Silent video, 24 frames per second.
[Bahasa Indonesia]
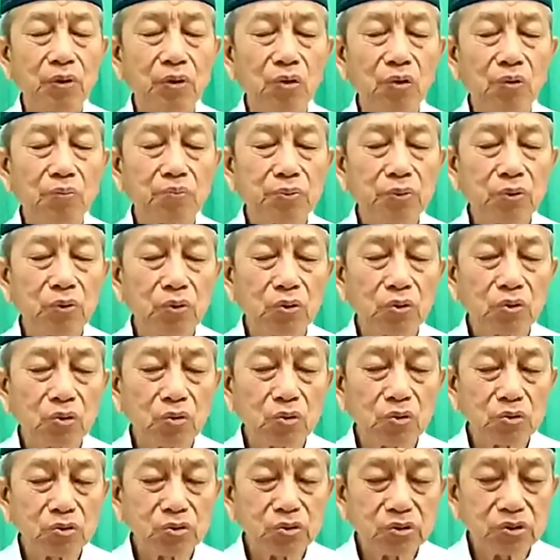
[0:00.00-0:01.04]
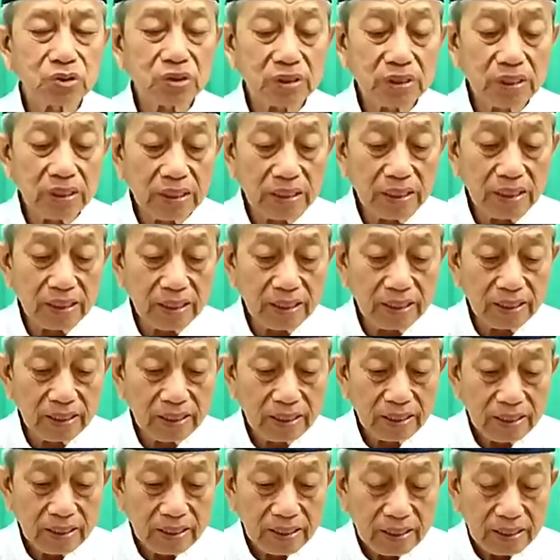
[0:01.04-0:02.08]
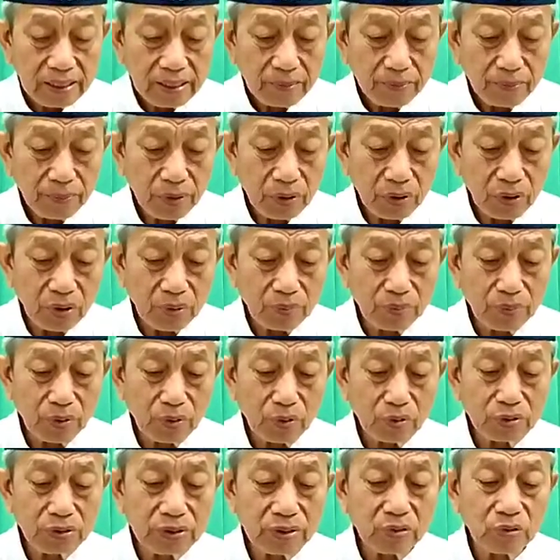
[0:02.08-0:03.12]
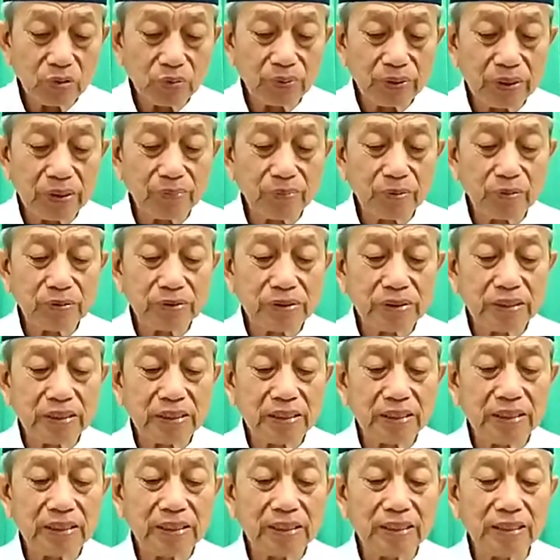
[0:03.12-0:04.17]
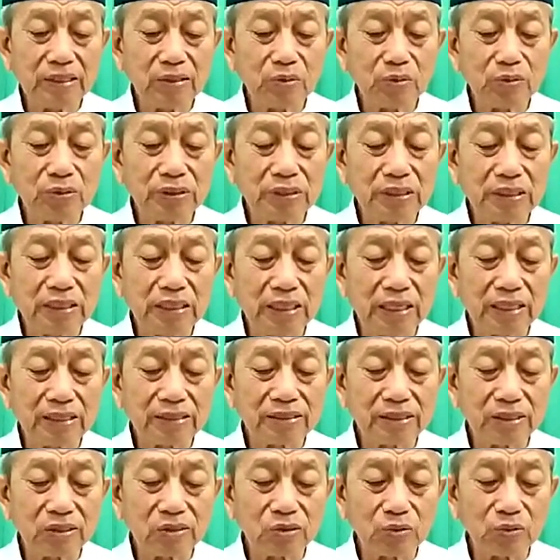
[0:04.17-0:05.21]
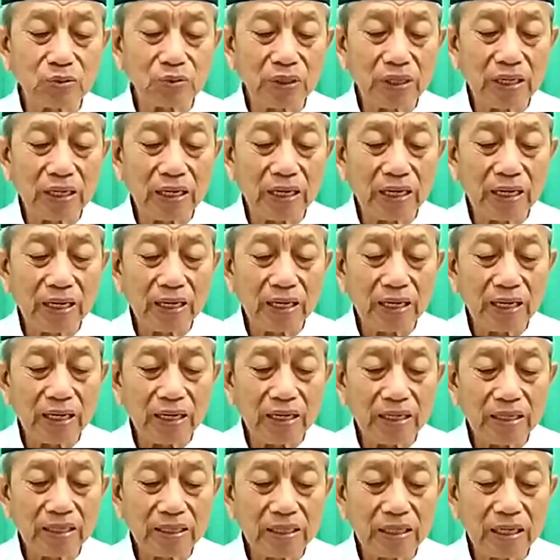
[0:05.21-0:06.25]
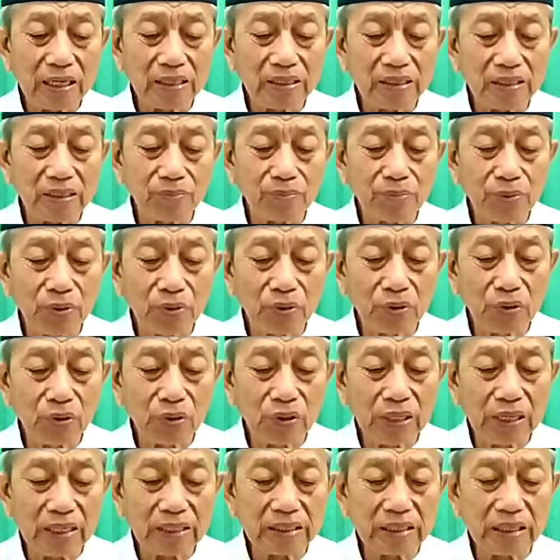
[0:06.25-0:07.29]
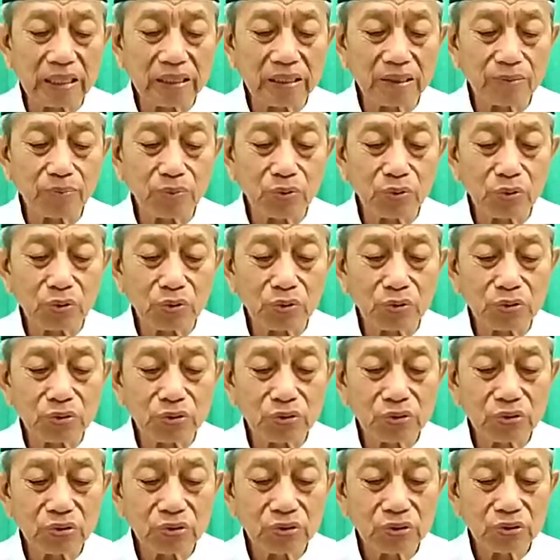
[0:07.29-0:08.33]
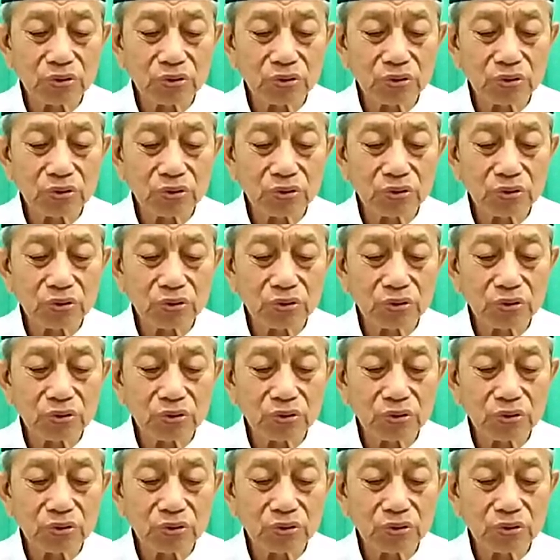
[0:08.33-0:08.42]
Bogo Purus nih Bogo Purus niku pripun sih gini ku tiang setunggal gada Bogo lan gada Purus